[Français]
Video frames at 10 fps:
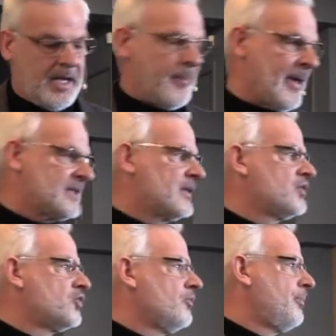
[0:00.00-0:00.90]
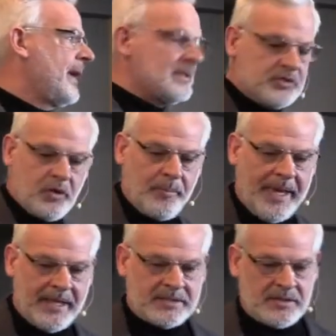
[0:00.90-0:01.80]
à partir d'une
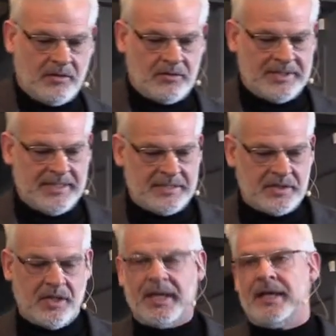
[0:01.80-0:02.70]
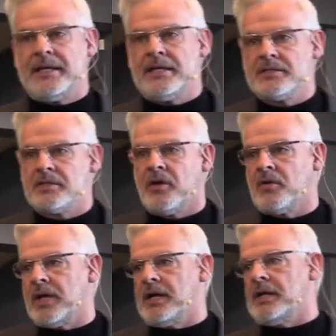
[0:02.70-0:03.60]
perturbation qui s'organise
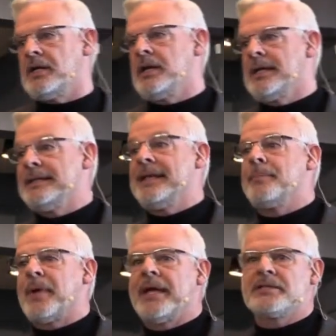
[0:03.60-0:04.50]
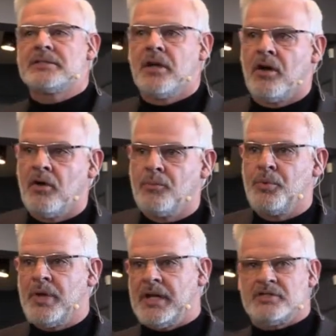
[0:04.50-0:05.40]
donc en dépression,
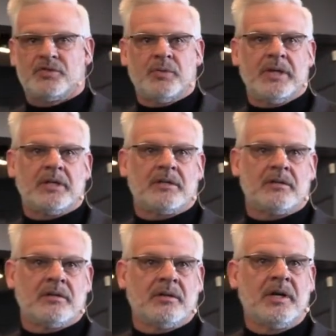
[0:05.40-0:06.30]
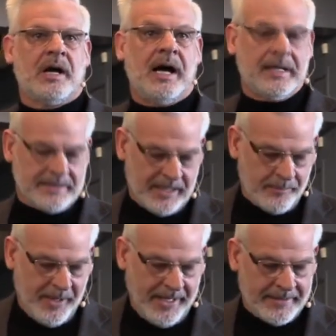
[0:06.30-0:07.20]
puis ensuite euh, en
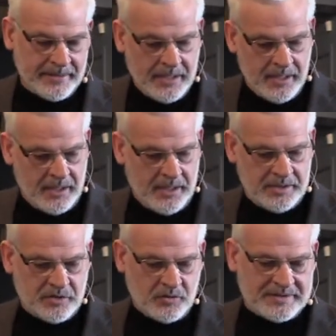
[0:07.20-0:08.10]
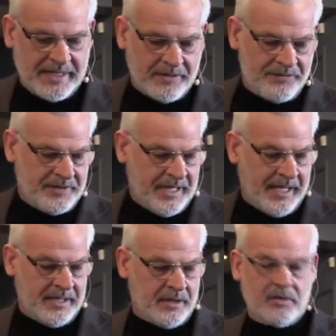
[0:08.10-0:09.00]
tempête. Et son stade
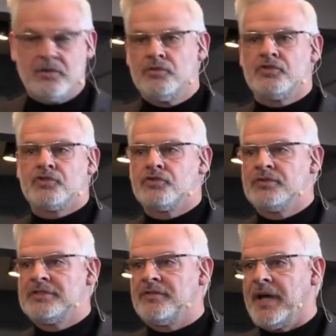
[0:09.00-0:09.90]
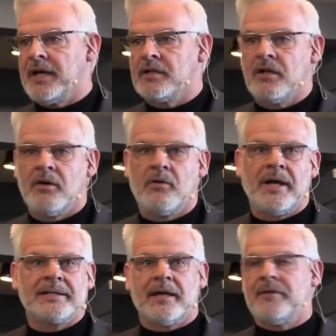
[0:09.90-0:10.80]
final est connu sous divers noms
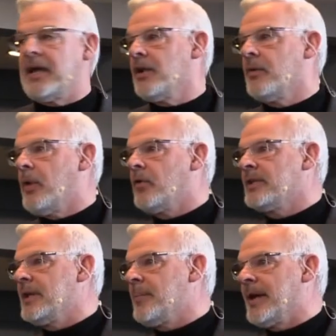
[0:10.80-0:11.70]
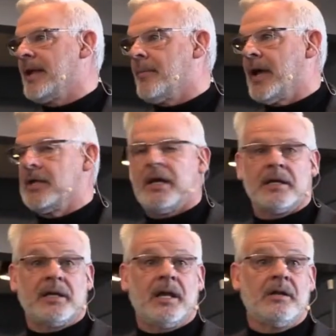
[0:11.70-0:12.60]
à travers le monde, dépendamment
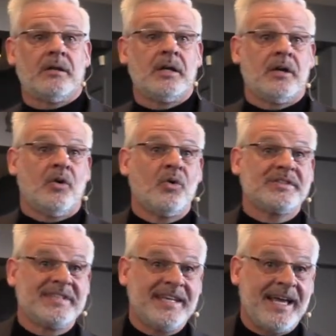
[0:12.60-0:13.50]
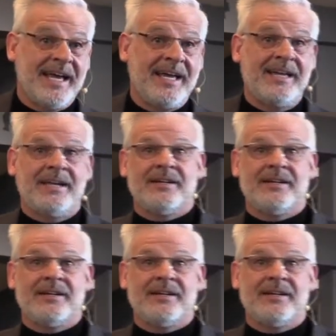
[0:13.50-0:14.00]
dans quel océan